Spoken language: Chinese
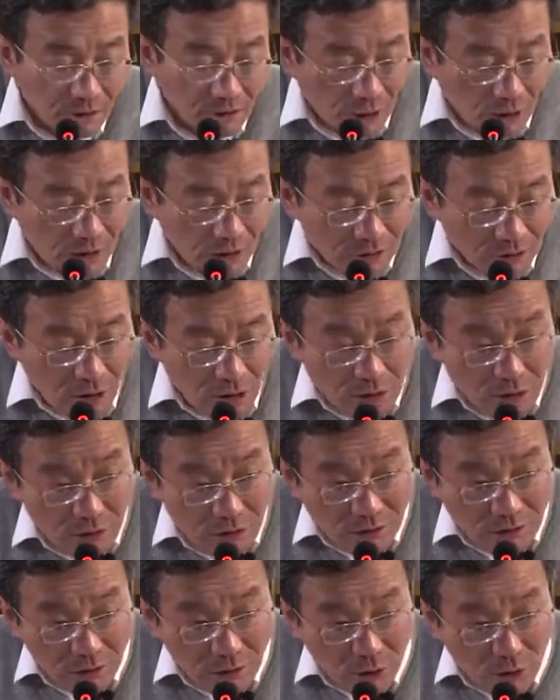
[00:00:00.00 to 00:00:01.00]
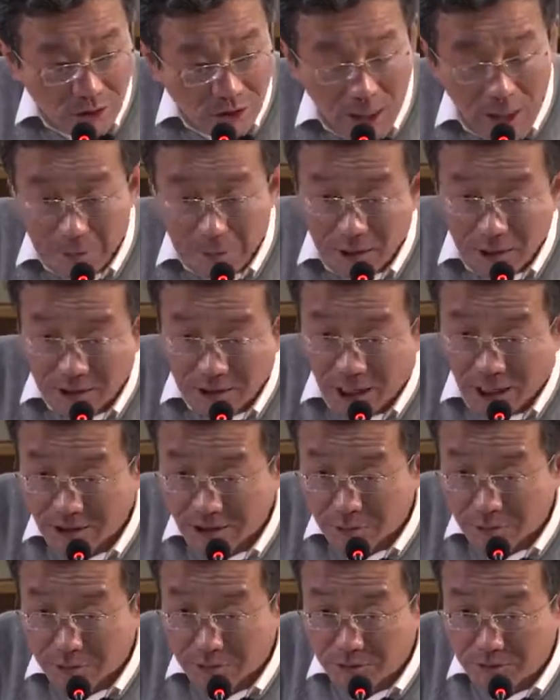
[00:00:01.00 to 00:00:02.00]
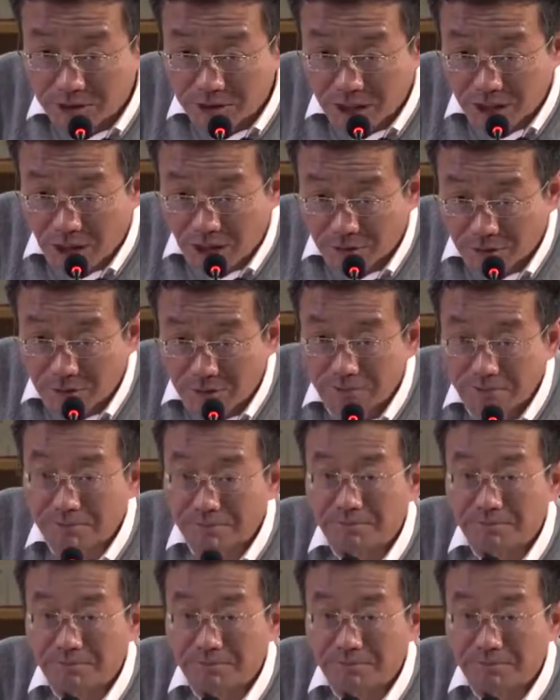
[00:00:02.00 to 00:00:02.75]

创造工资所代表的价值部分的劳动。